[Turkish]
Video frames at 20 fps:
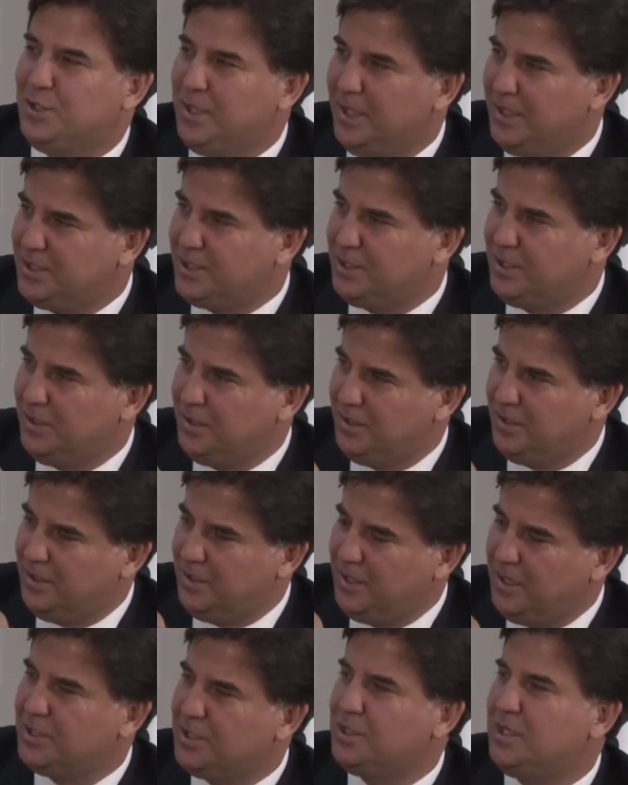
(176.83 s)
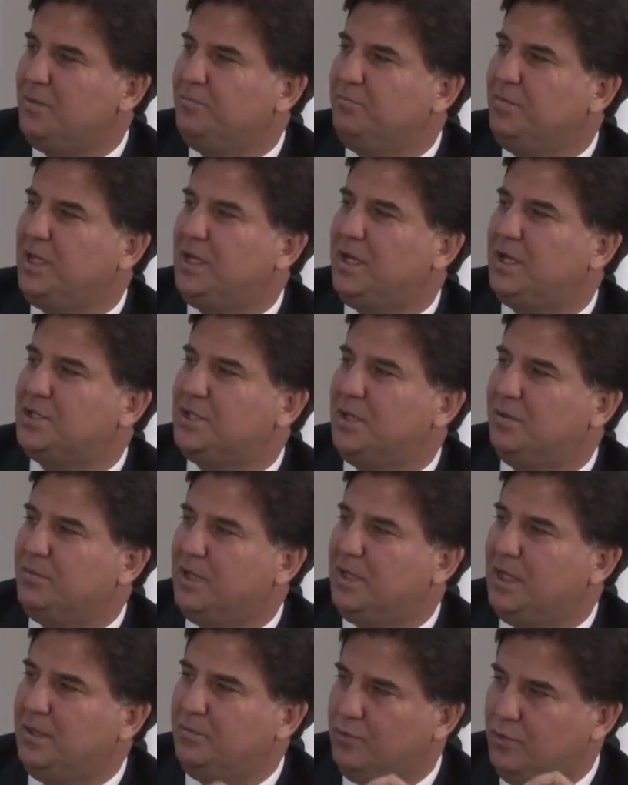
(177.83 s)
çalışı akşam bir akşam
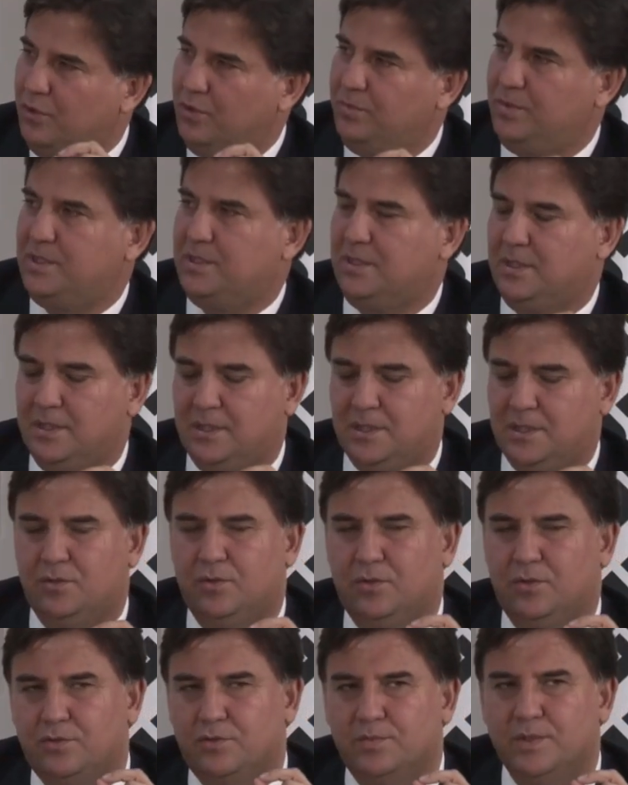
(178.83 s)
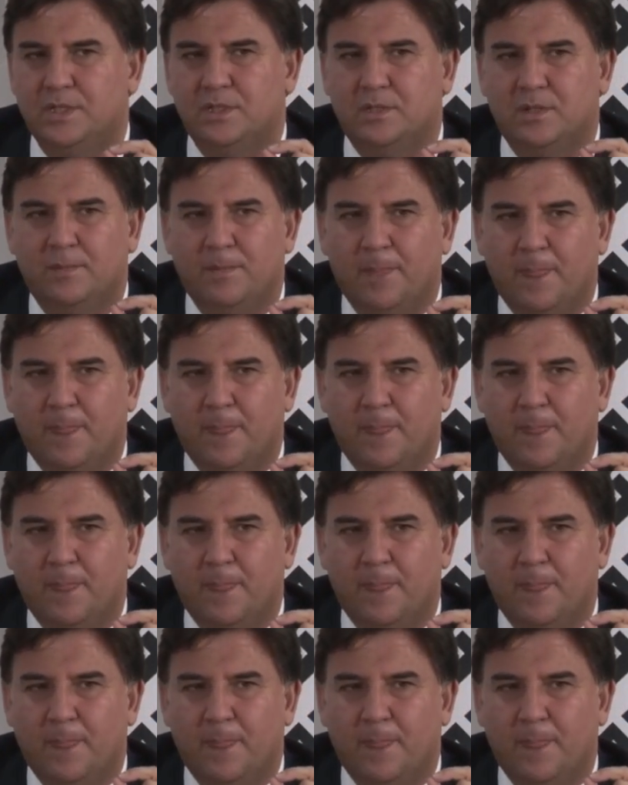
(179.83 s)
gelip görmesini istiyoruz biz.